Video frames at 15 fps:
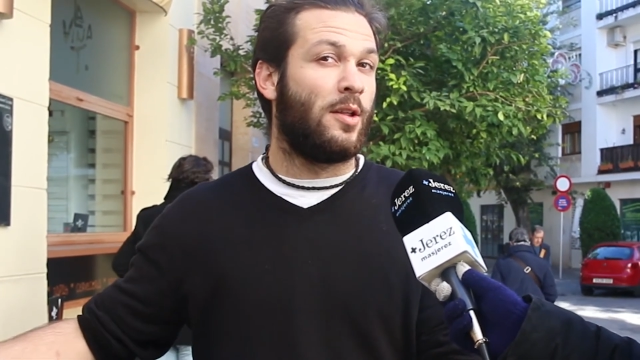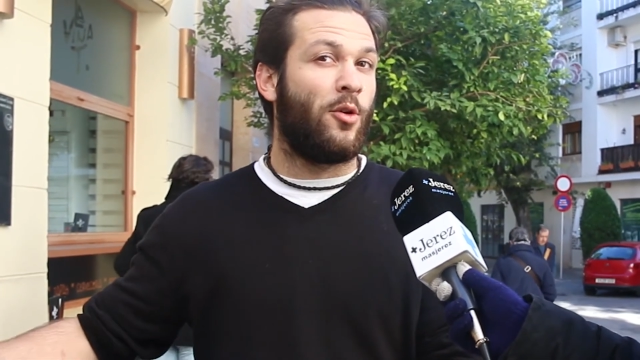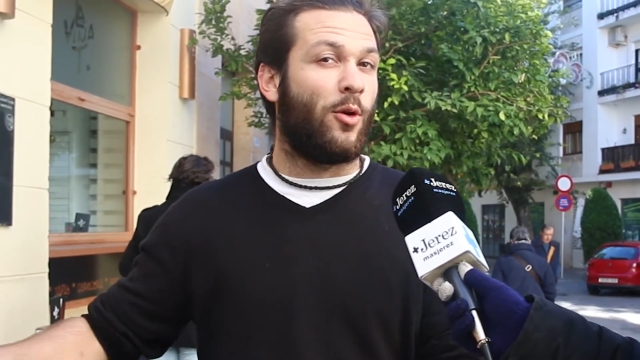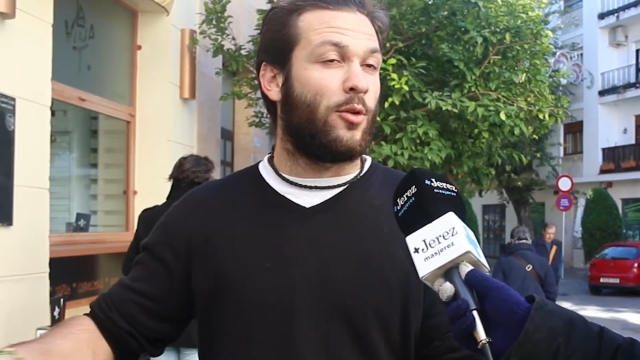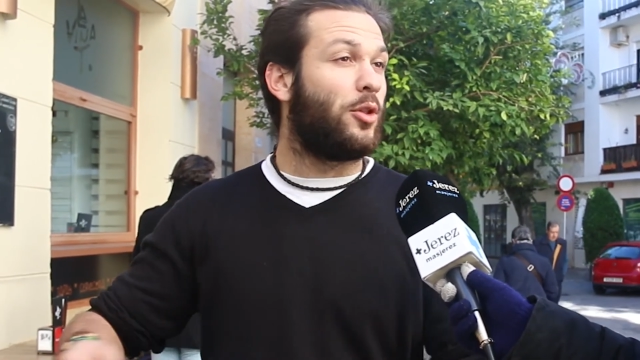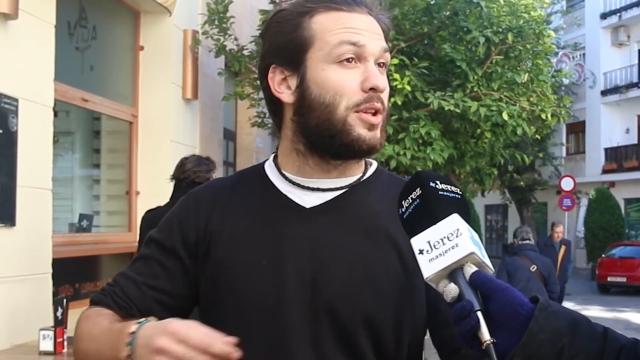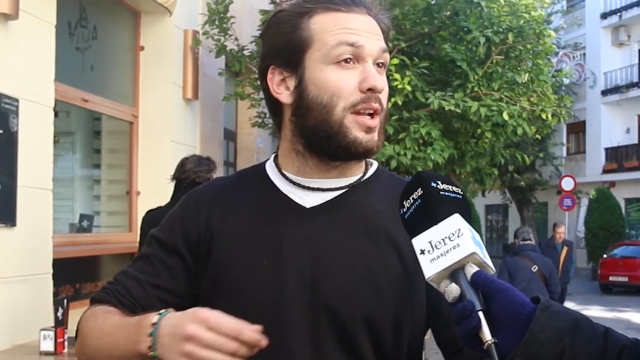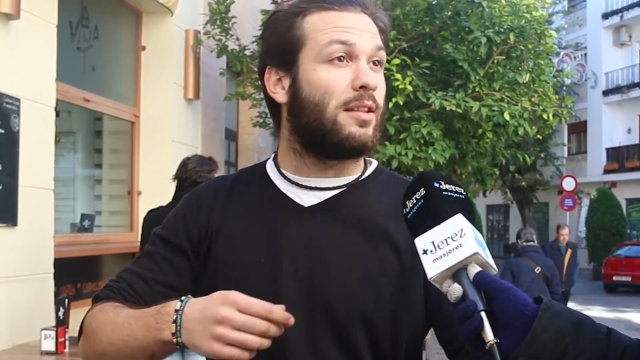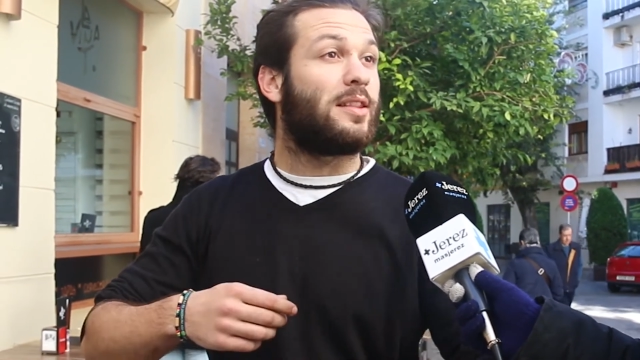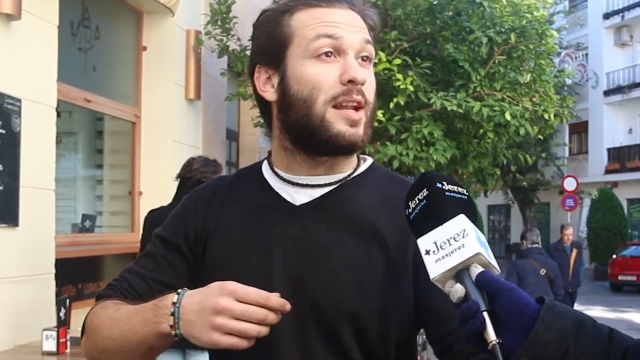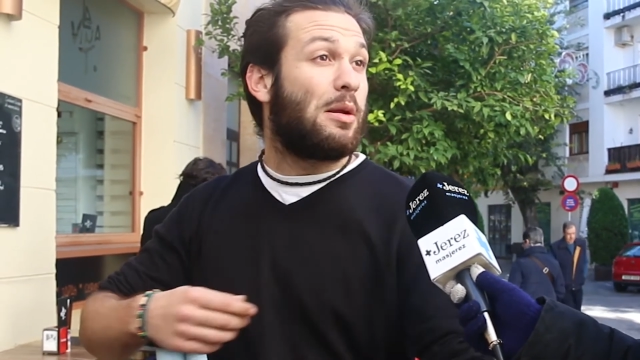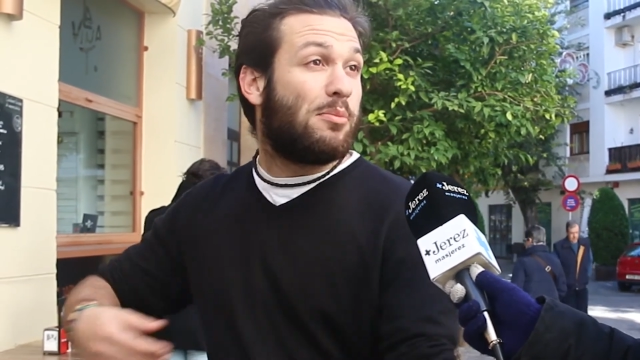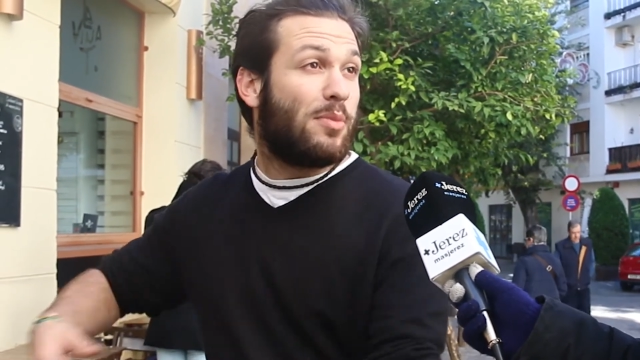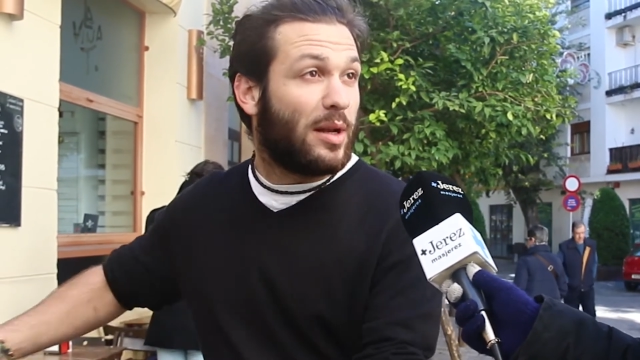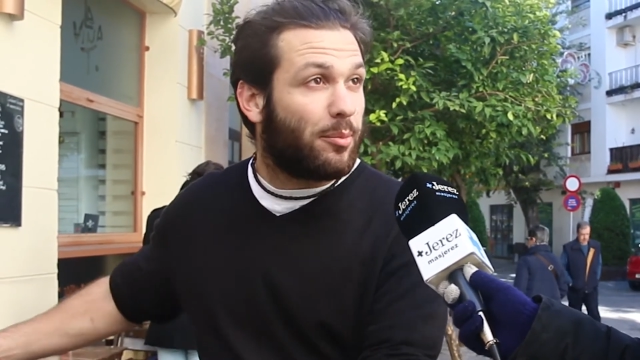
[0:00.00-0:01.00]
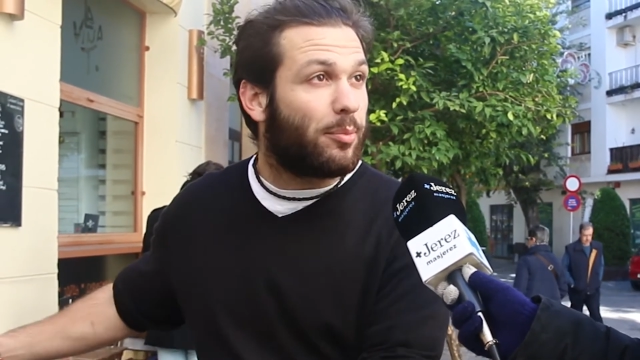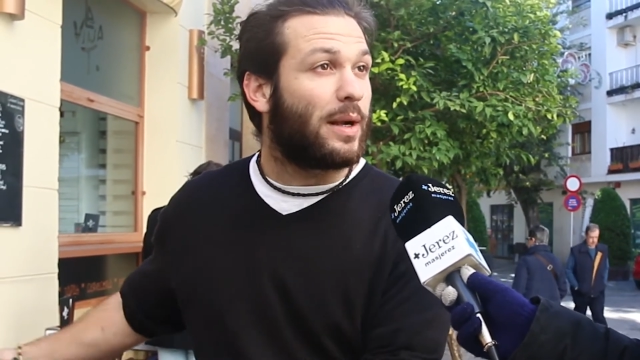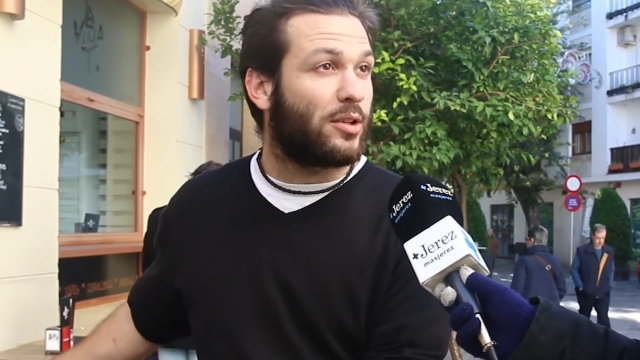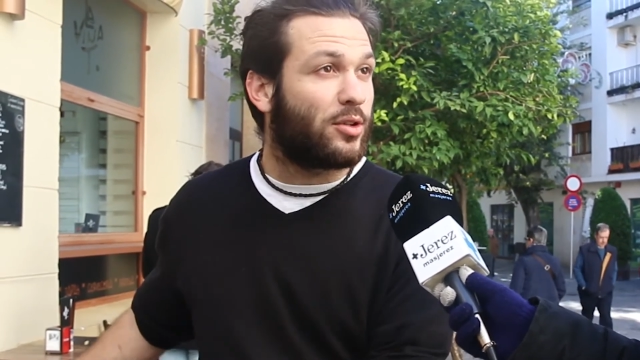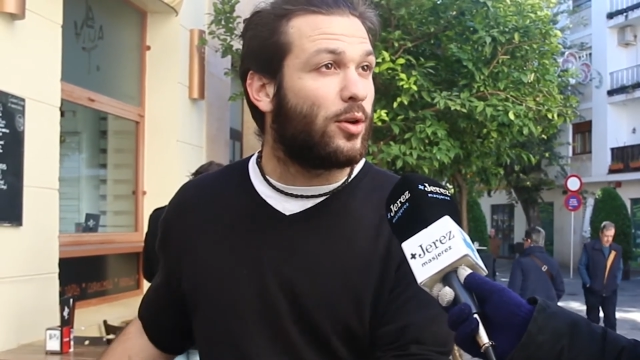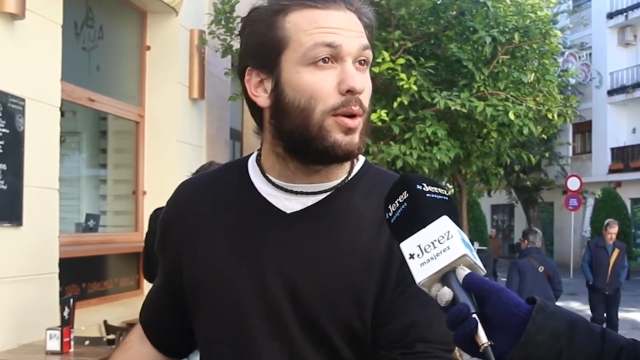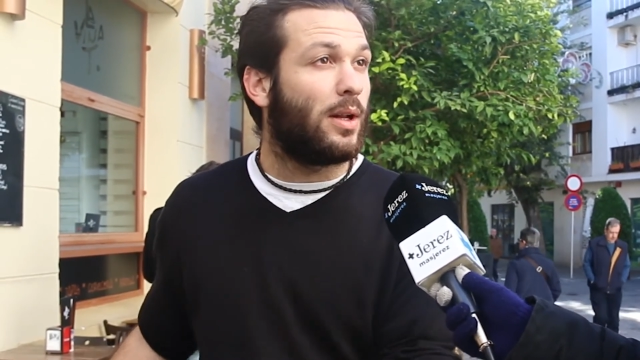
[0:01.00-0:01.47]
cuando entran 3.000
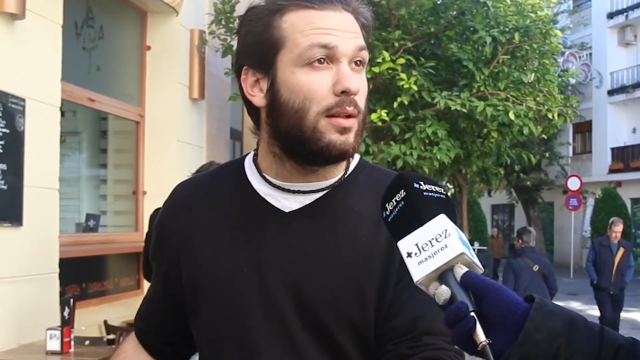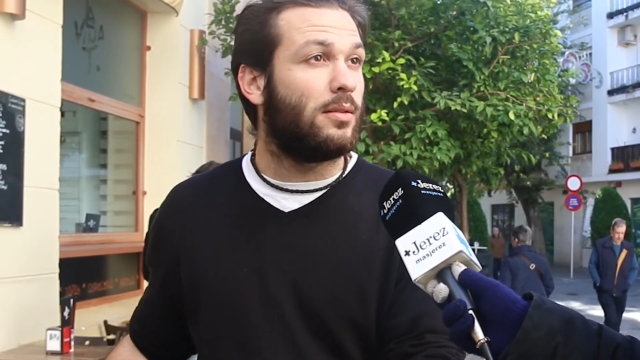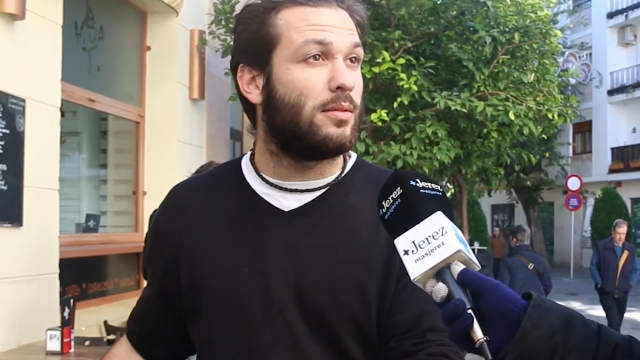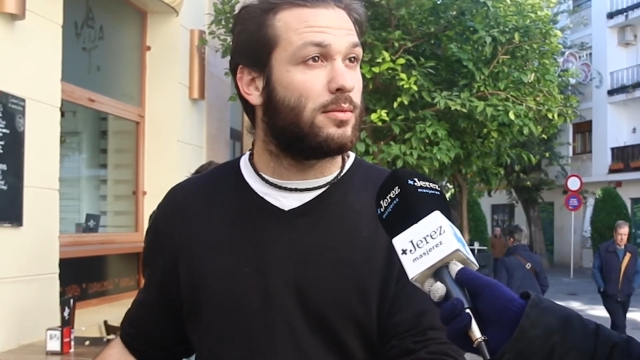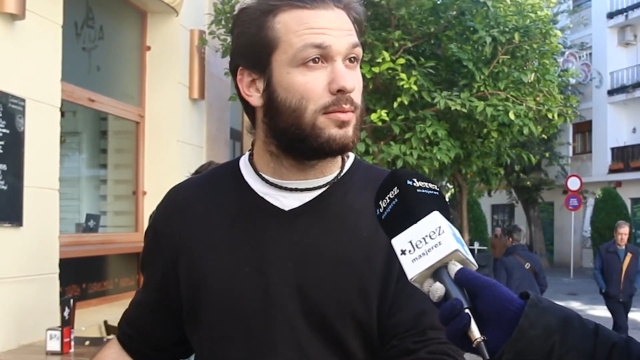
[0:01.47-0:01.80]
personas,